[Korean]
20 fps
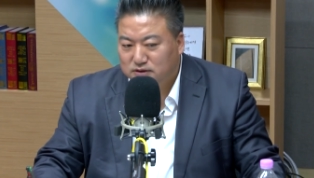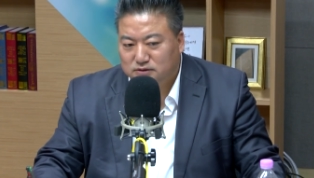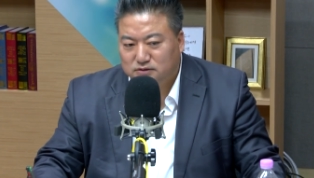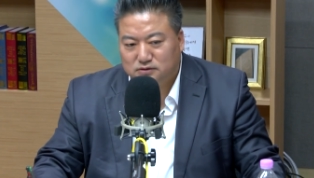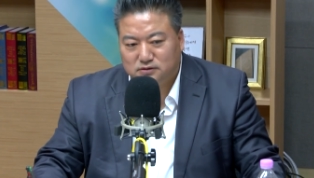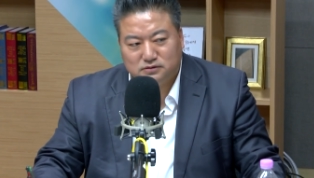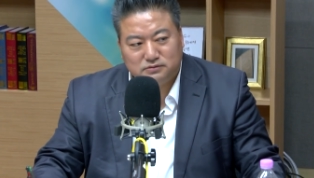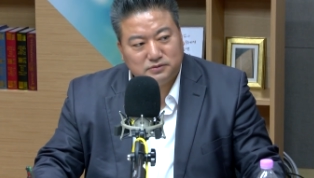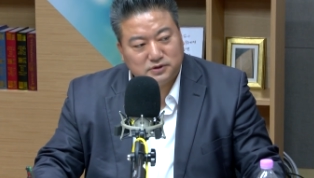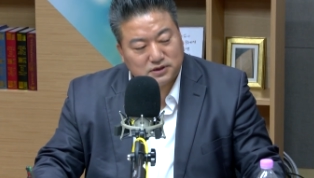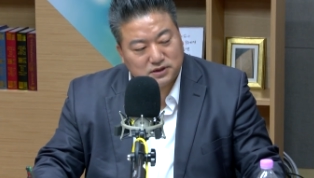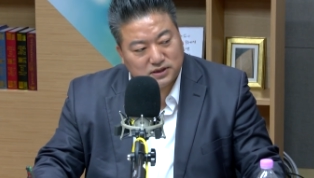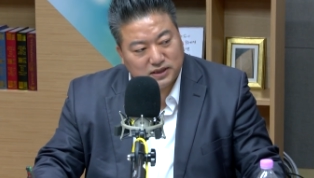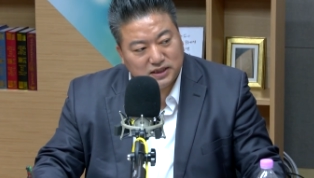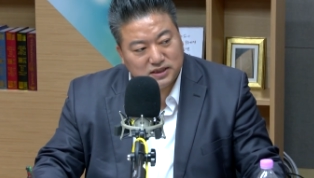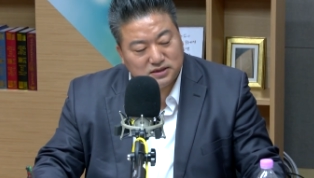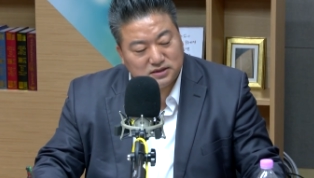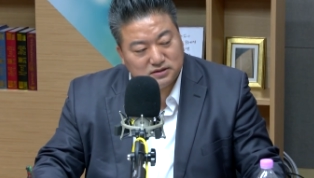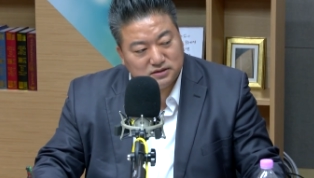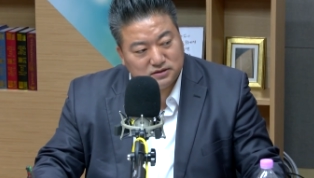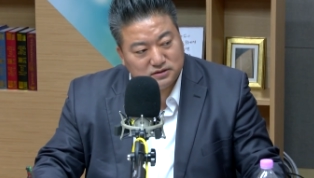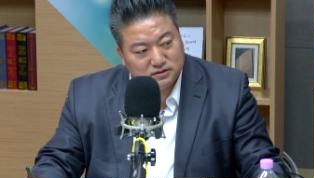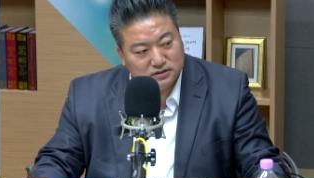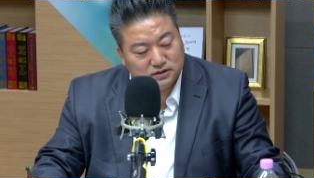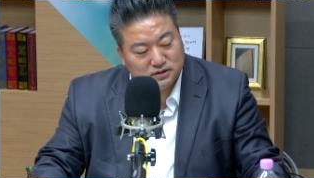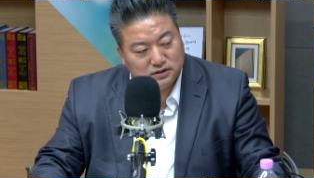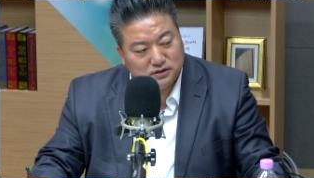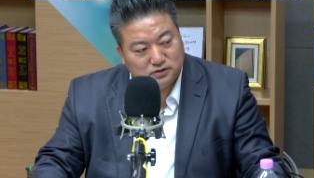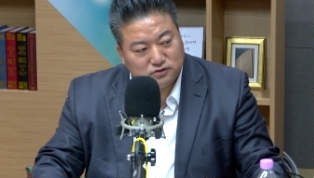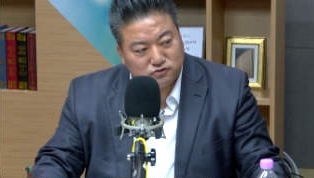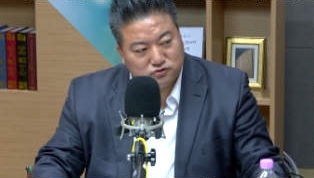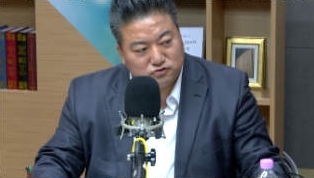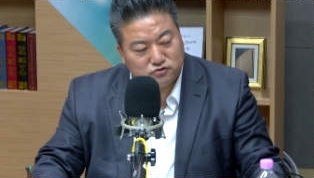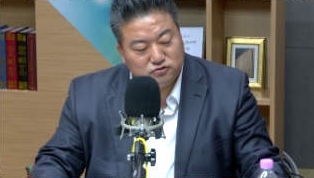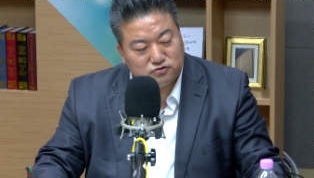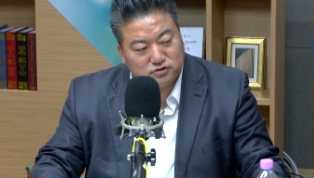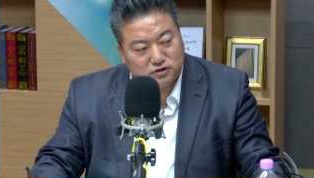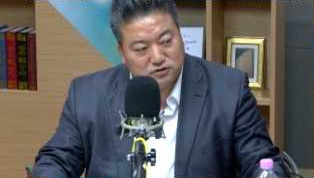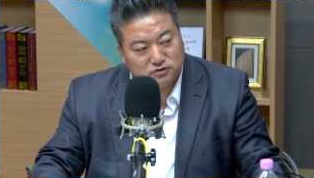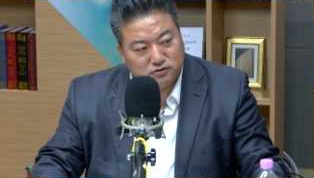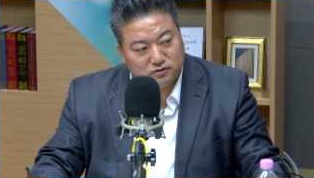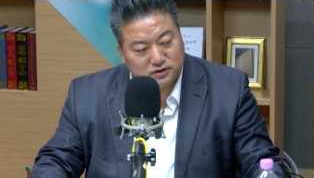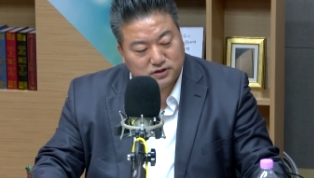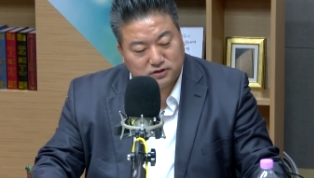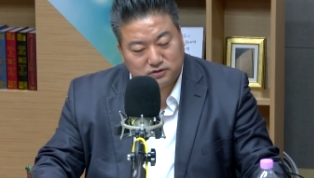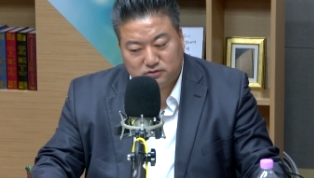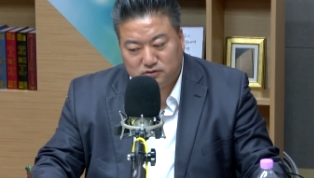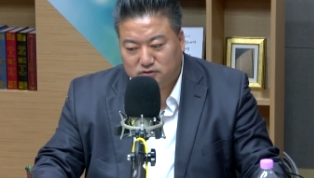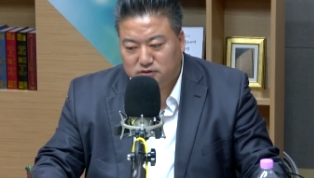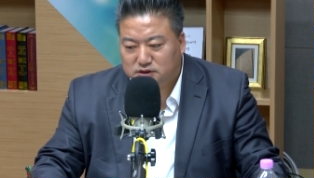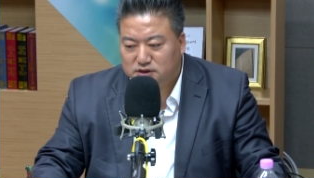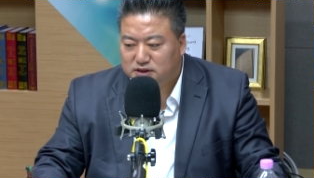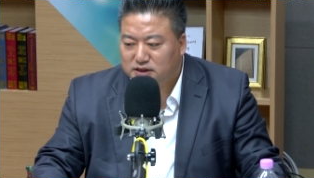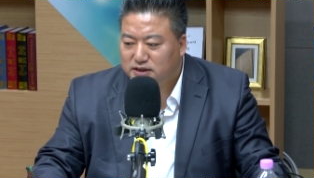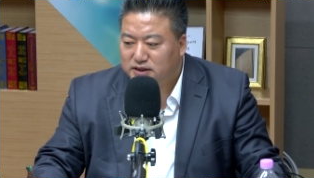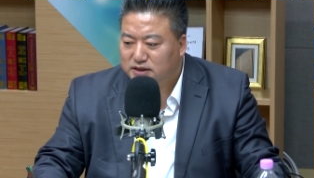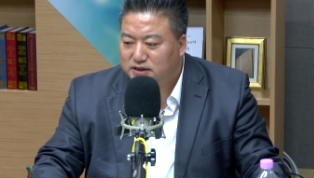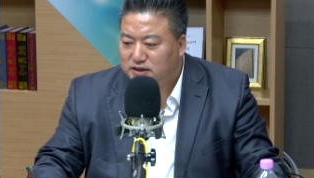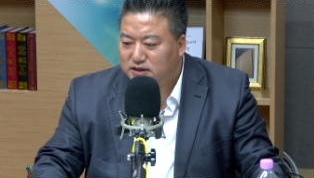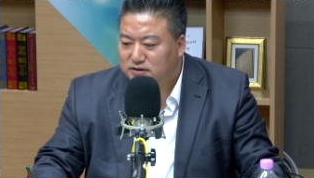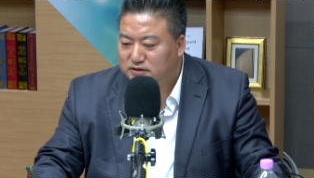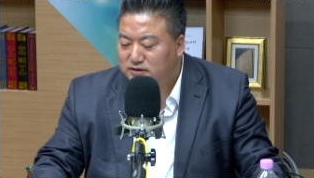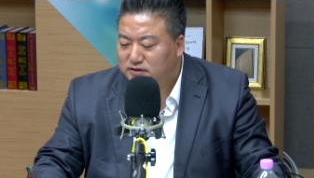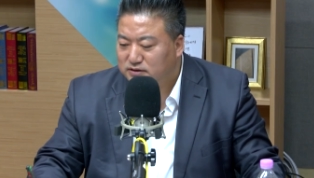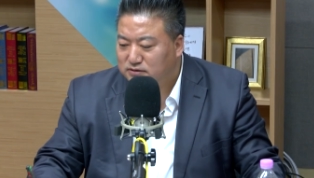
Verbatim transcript: 또는 뭐 스탠스 수술설도 있었고 씨엔엔 같은